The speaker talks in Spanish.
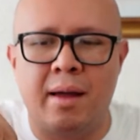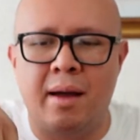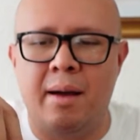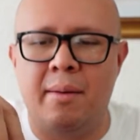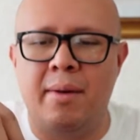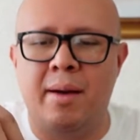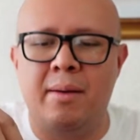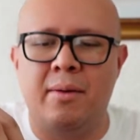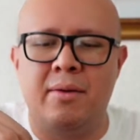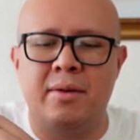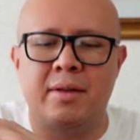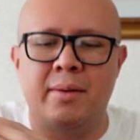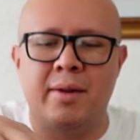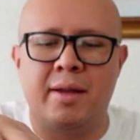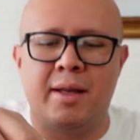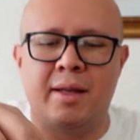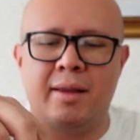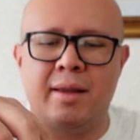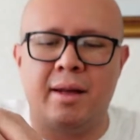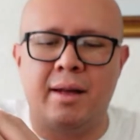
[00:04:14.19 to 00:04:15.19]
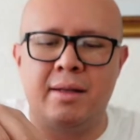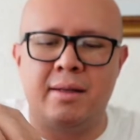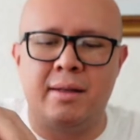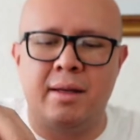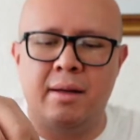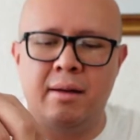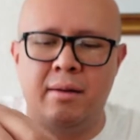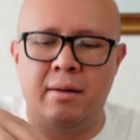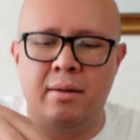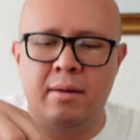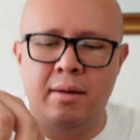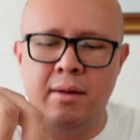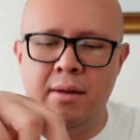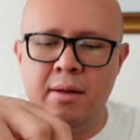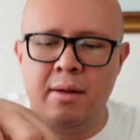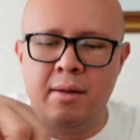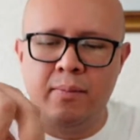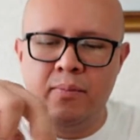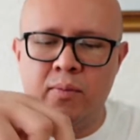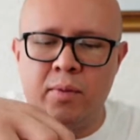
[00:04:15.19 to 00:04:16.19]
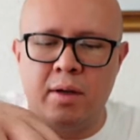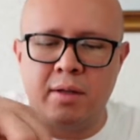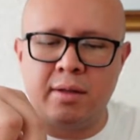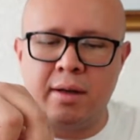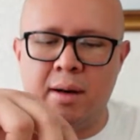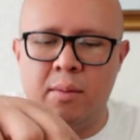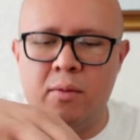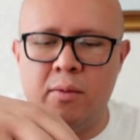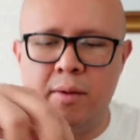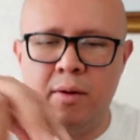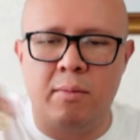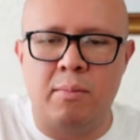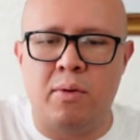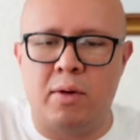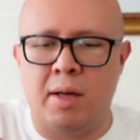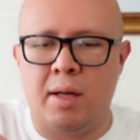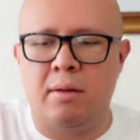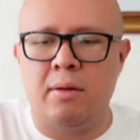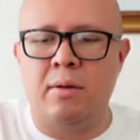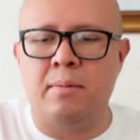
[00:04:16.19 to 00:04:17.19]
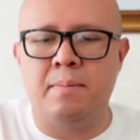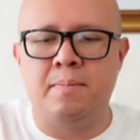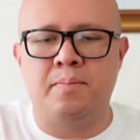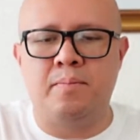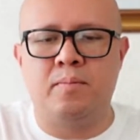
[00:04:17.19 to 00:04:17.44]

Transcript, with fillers: A ver, vamos a ver qué tal están. Vamos a remover un poquito.